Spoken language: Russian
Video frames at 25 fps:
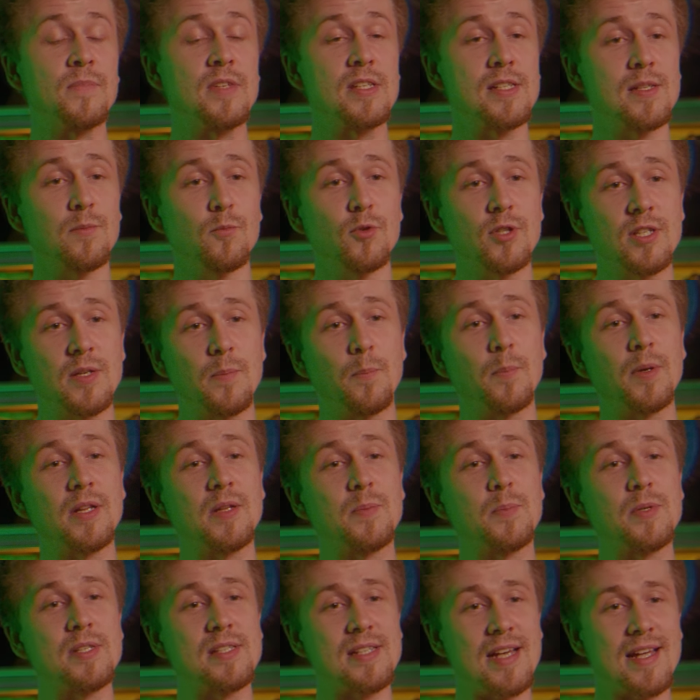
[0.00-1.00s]
Не забудьте
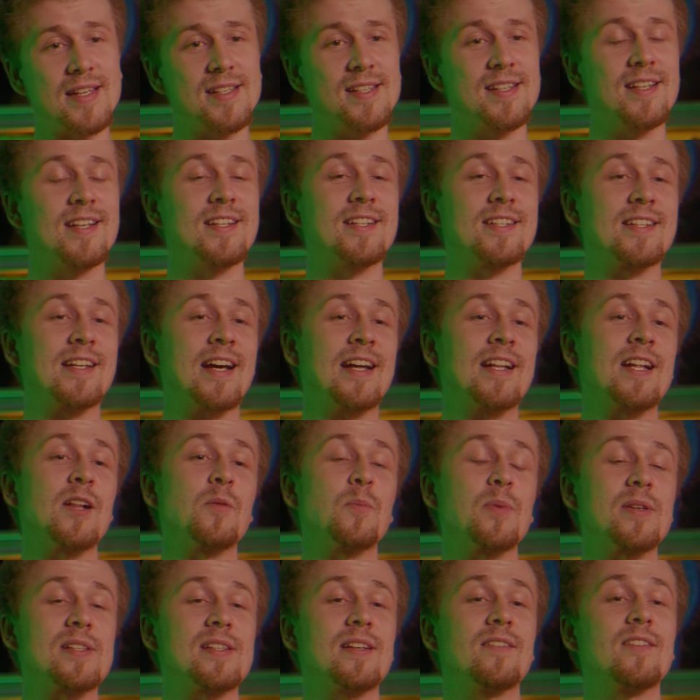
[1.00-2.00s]
подписаться на этот канал,
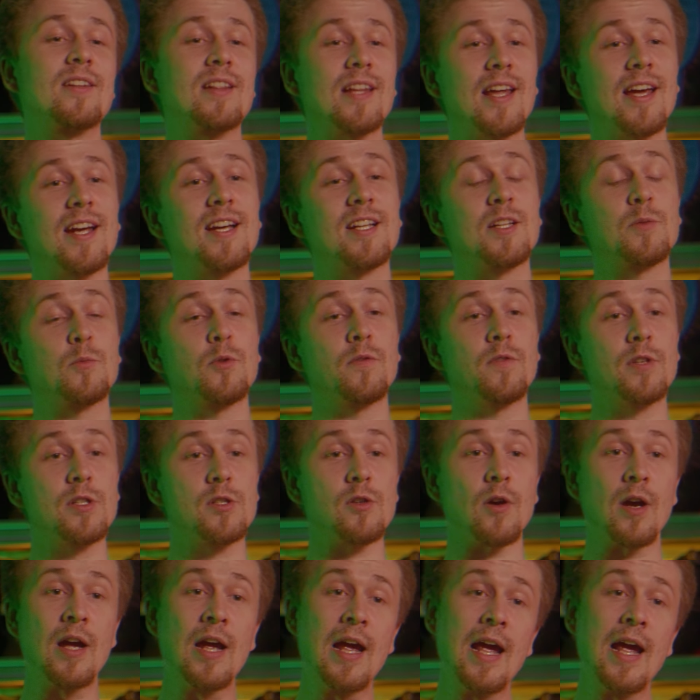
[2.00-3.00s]
поставить лайк этому видео,